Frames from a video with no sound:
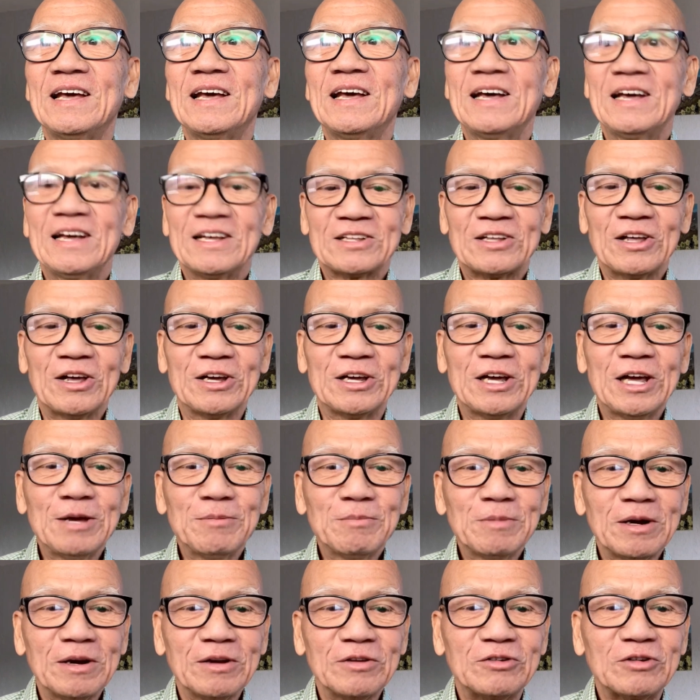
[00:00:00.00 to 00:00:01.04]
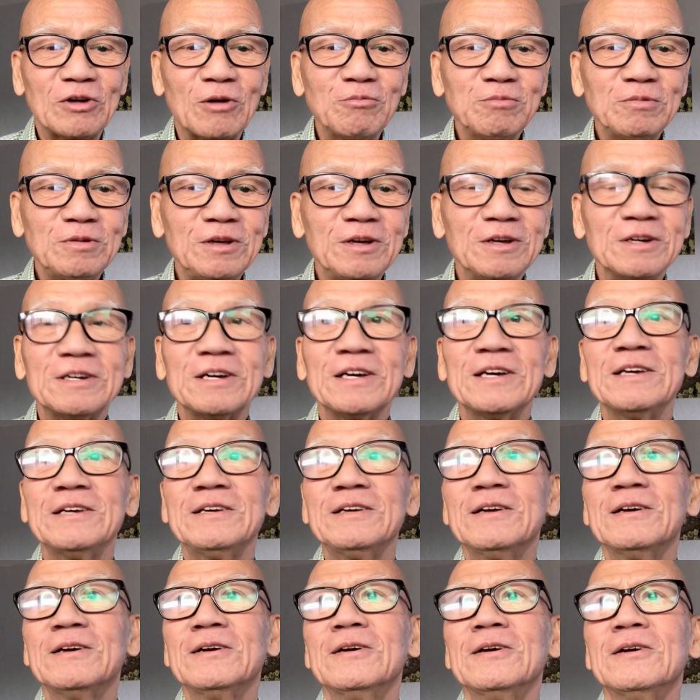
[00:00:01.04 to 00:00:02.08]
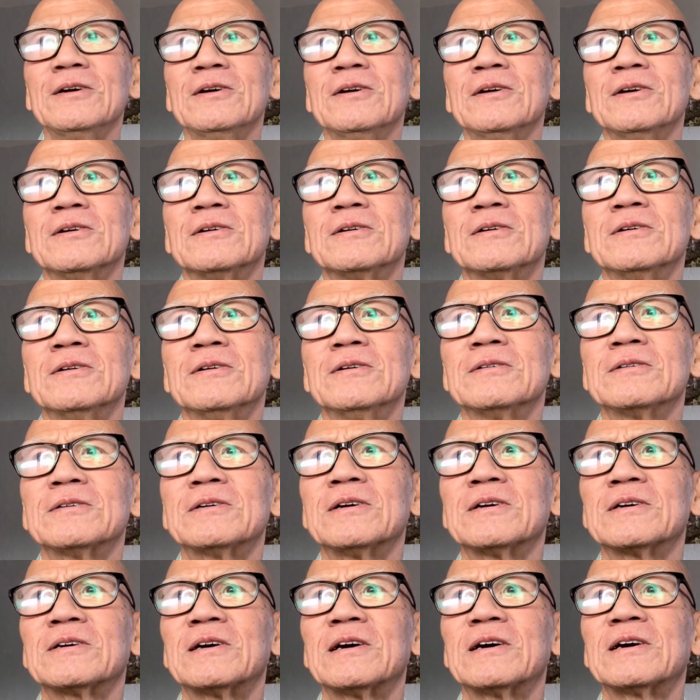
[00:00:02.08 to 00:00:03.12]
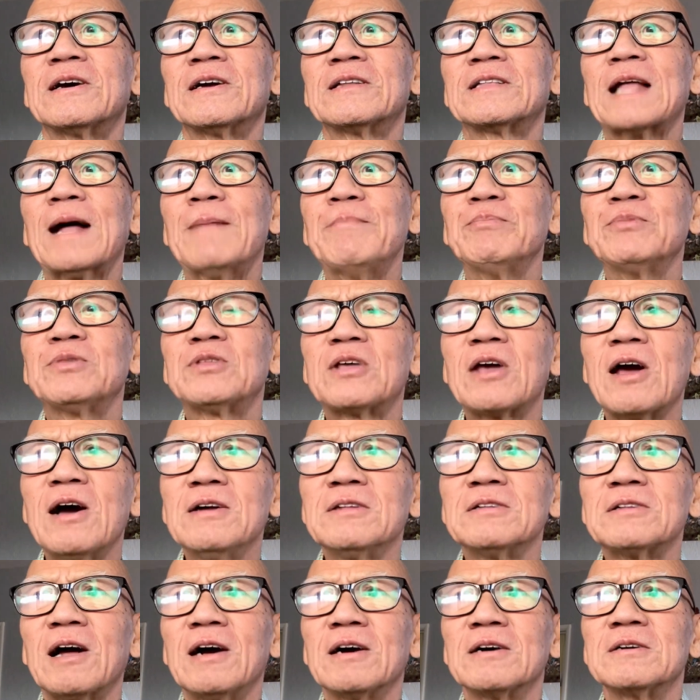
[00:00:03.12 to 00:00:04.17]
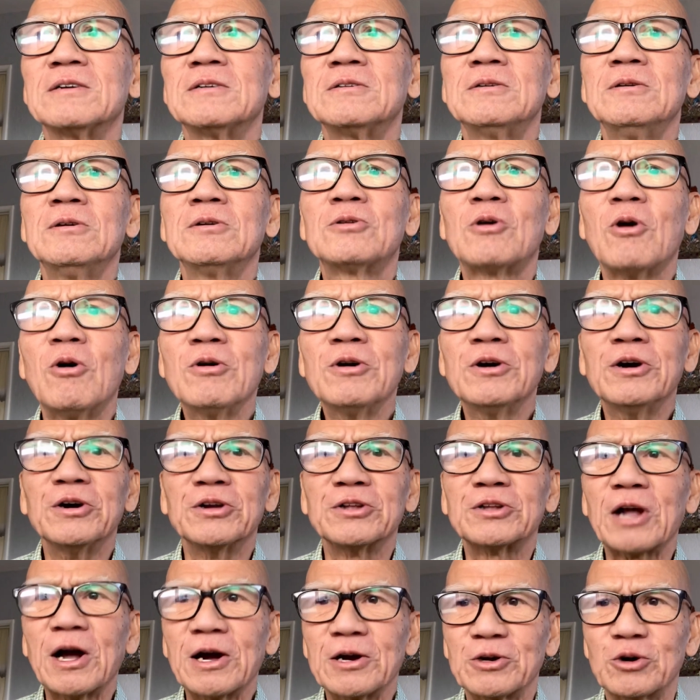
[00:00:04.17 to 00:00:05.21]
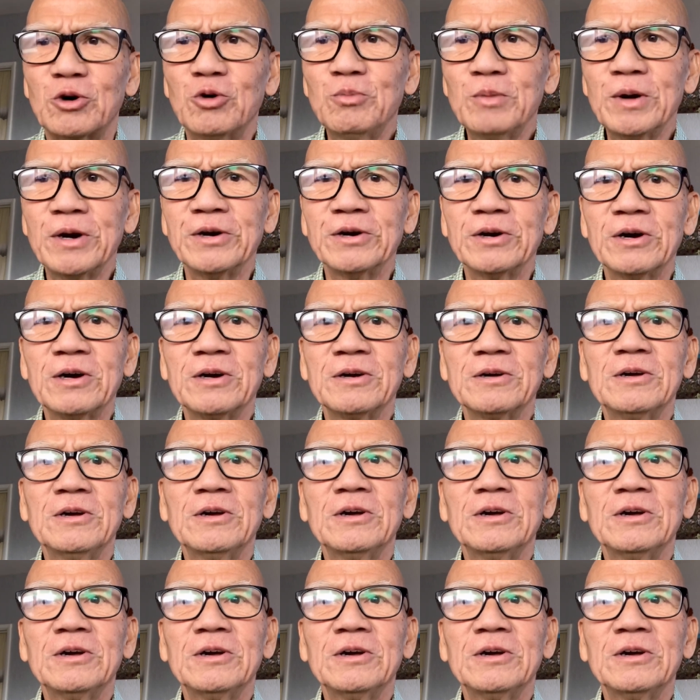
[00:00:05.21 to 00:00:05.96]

thì khi mình sống với cái ờ, cái cái, cái tâm chân thật với con người thật của mình đó